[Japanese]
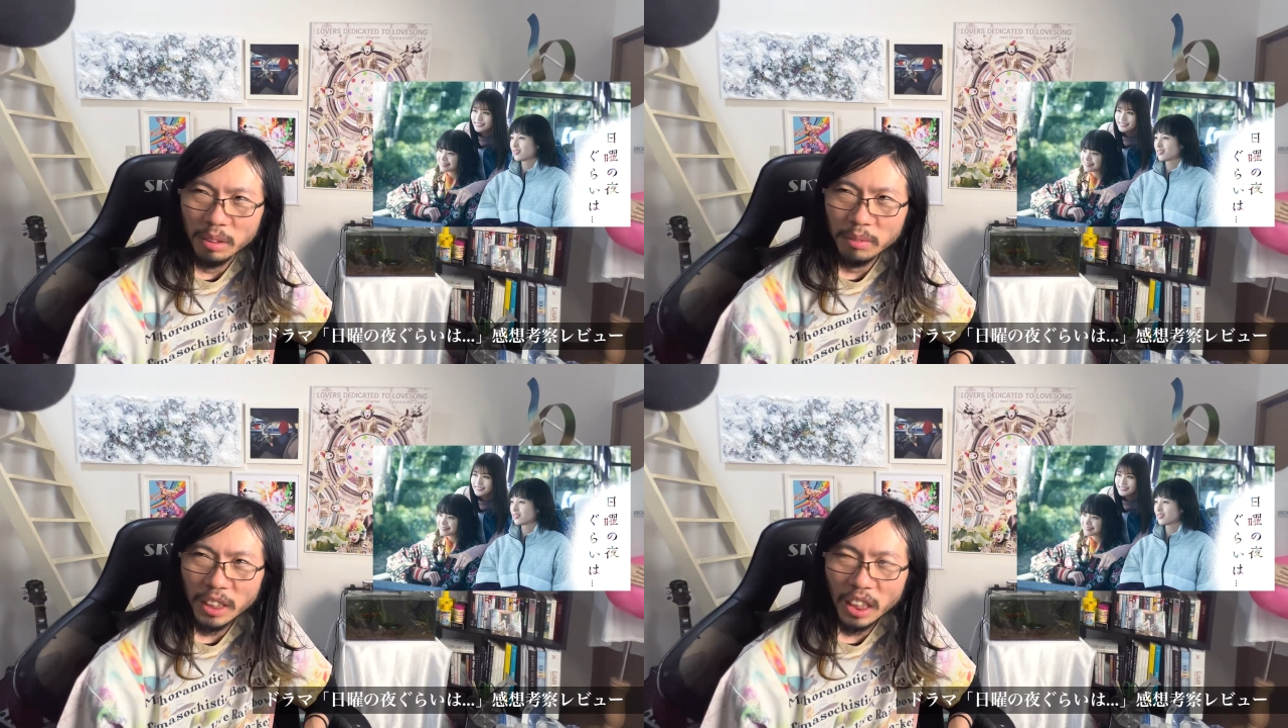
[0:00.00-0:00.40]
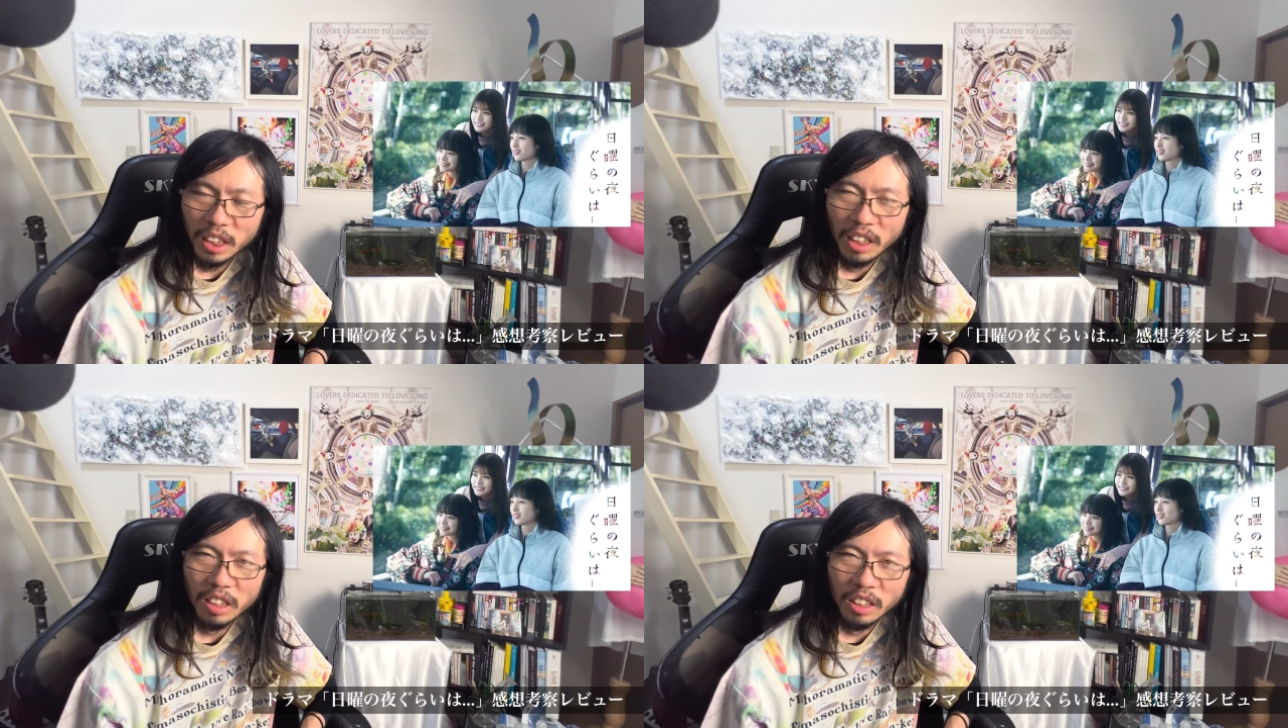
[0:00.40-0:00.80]
自分が
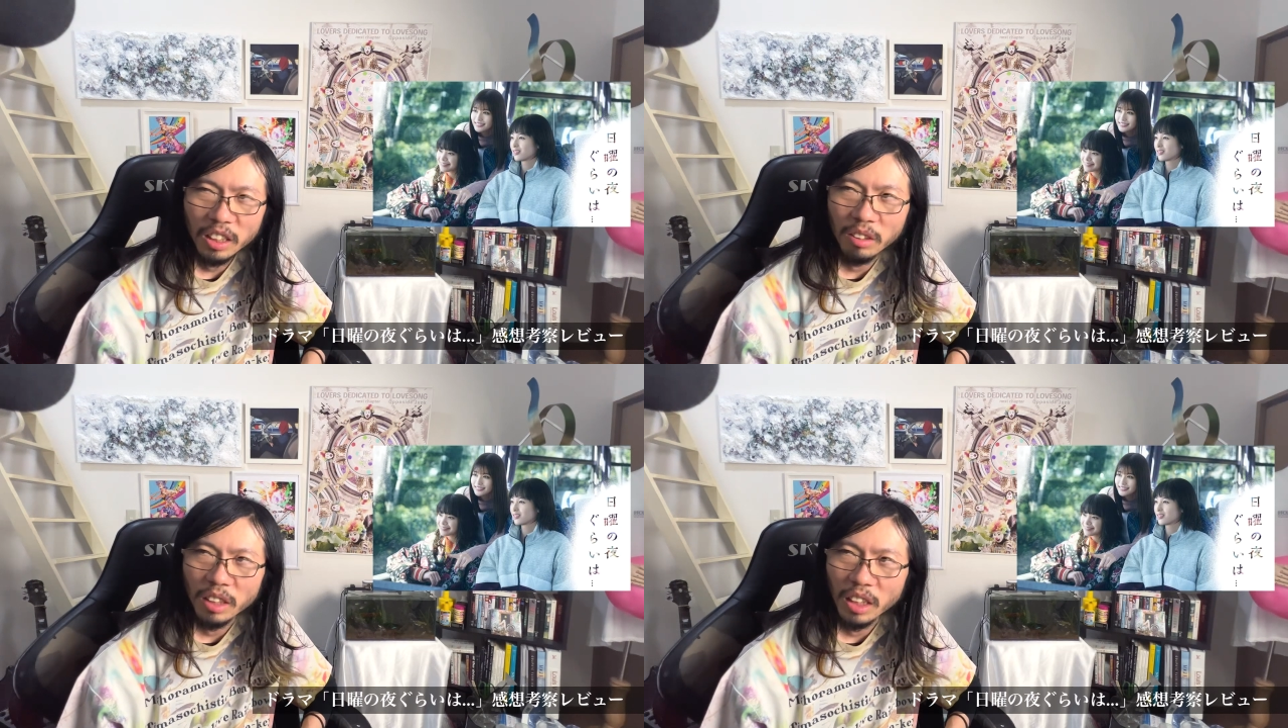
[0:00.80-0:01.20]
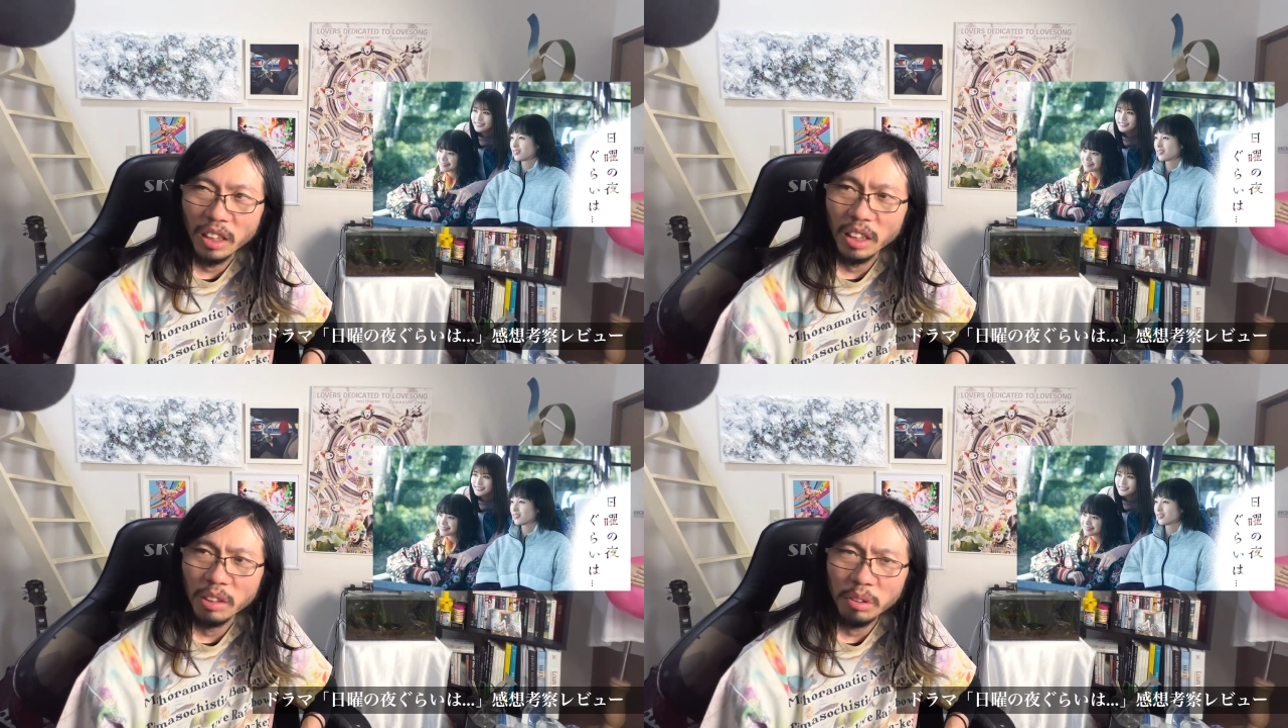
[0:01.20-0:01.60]
働かないといけな
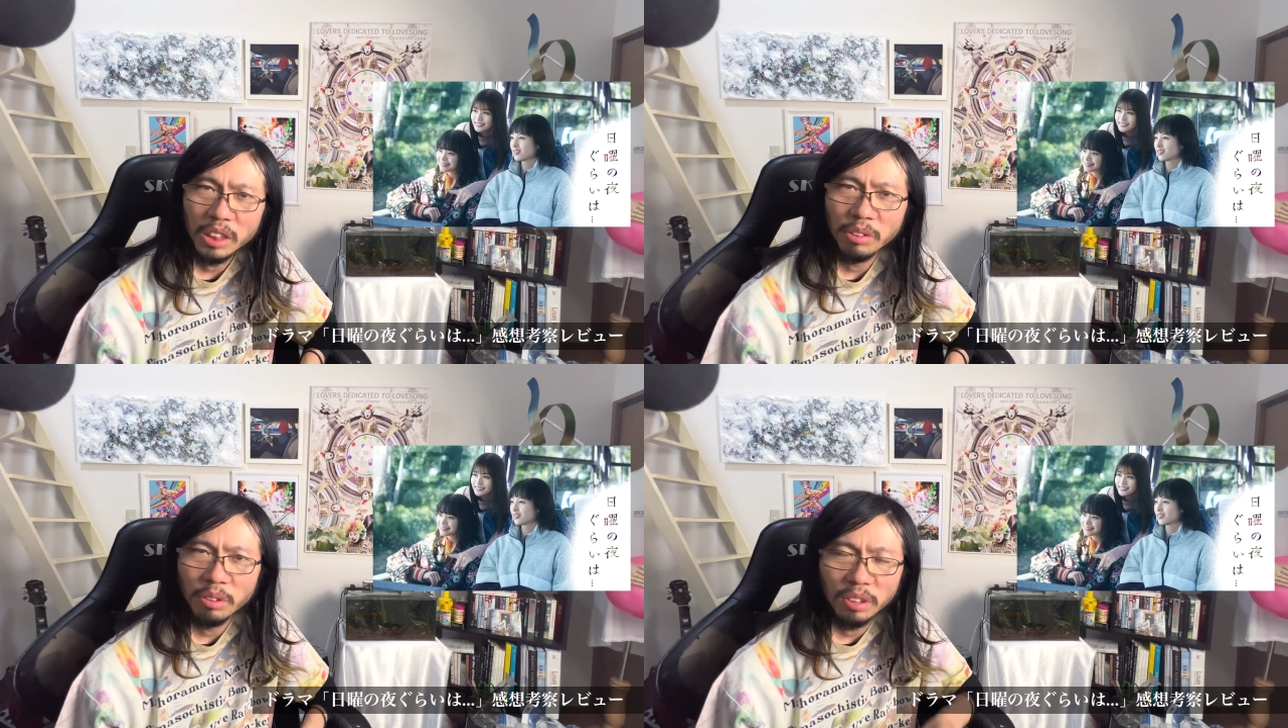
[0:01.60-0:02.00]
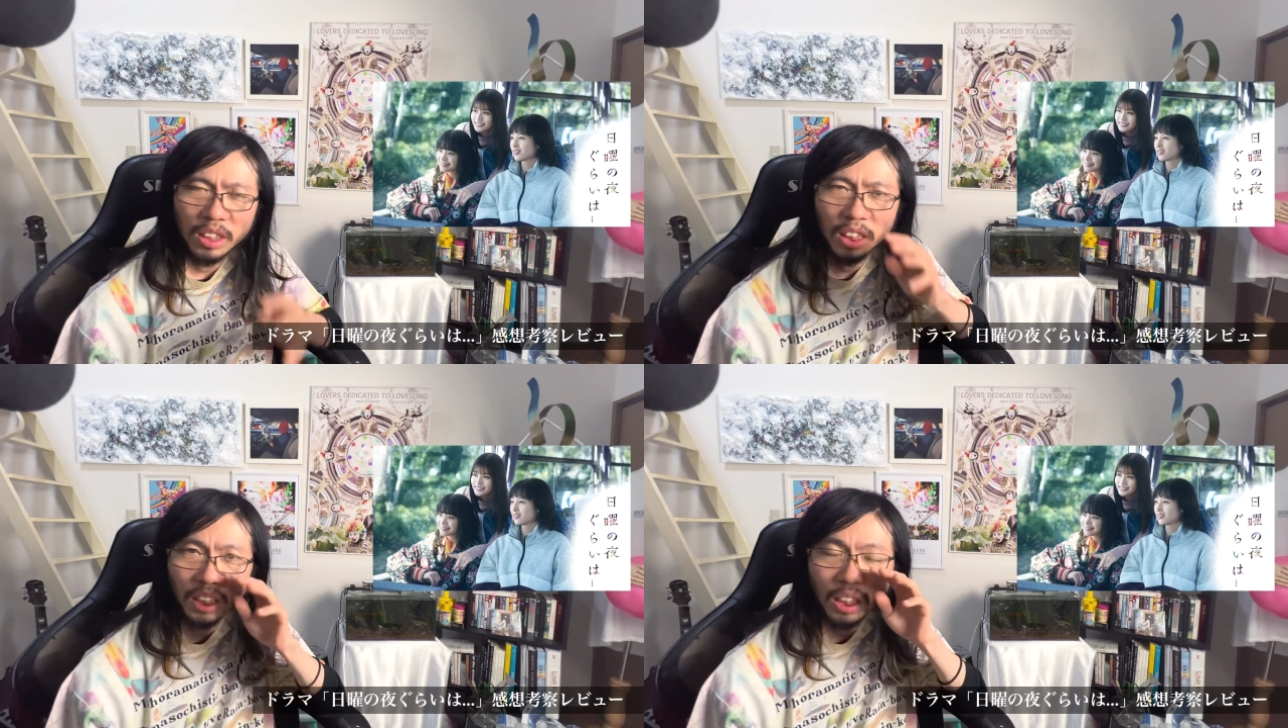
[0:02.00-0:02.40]
いから、よりシフトに
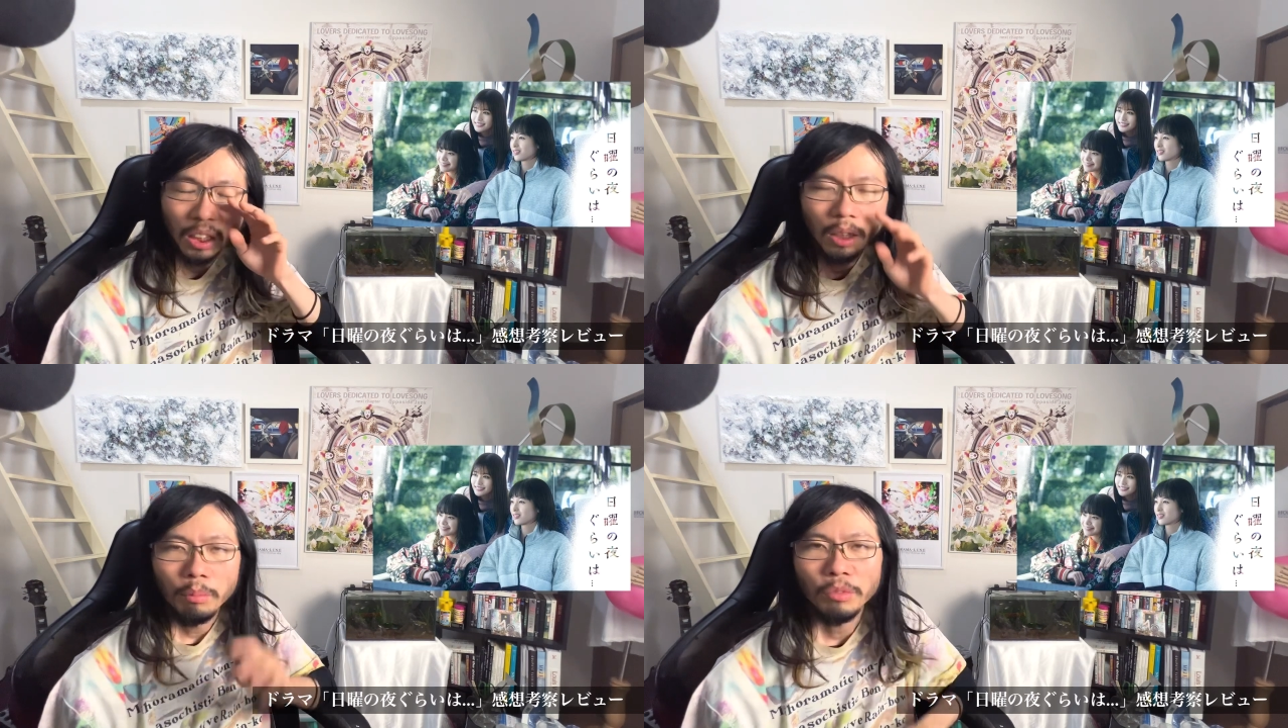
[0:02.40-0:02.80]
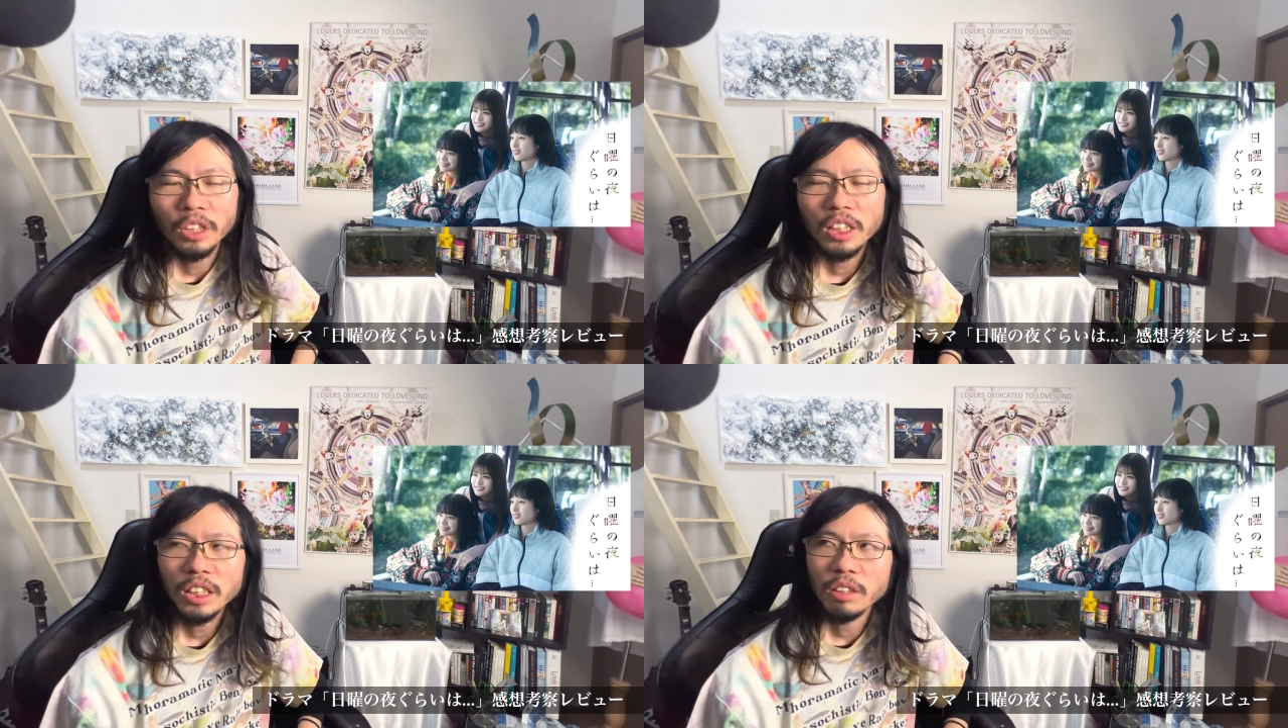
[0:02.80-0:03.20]
入れても
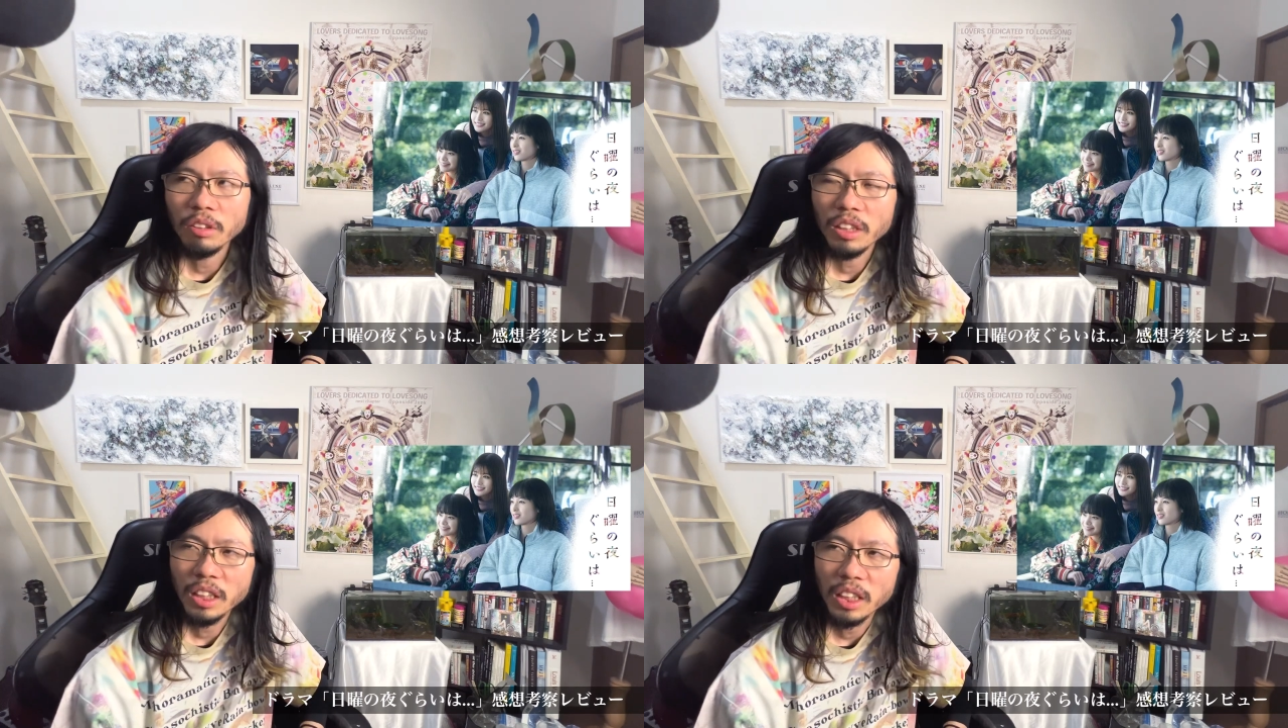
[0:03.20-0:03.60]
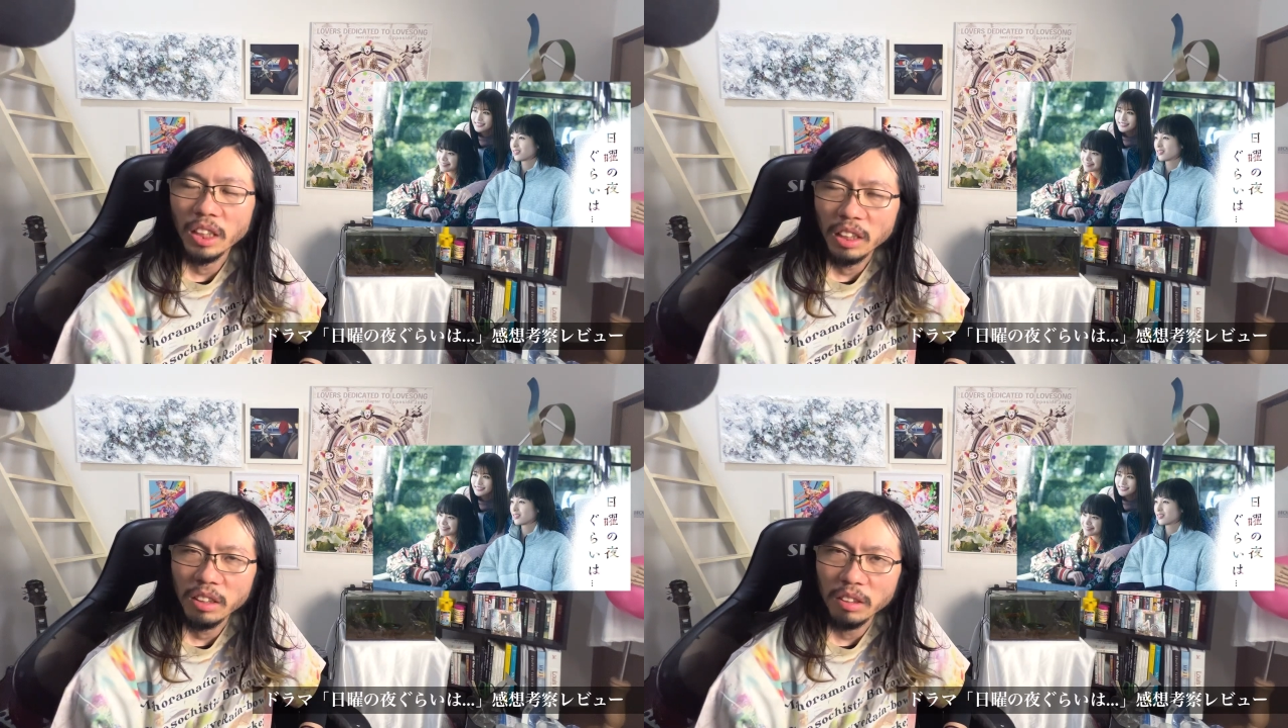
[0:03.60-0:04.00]
らわないといけない
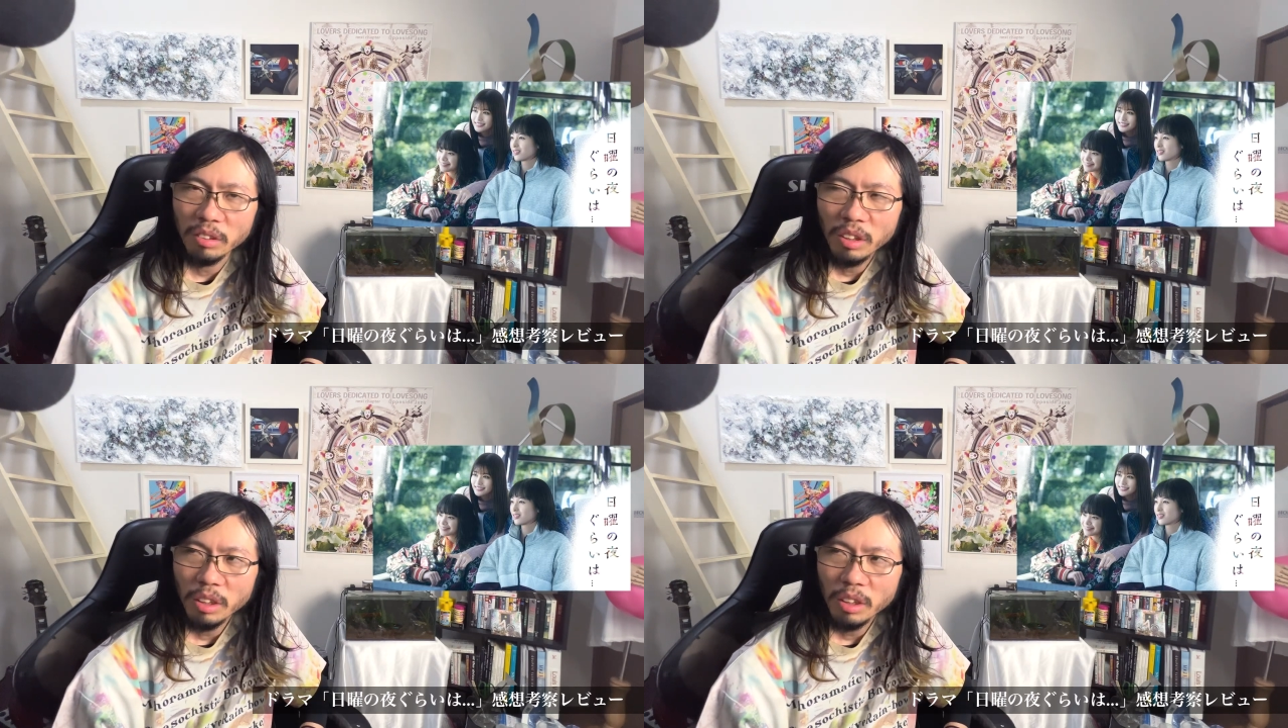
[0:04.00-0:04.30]
からっていう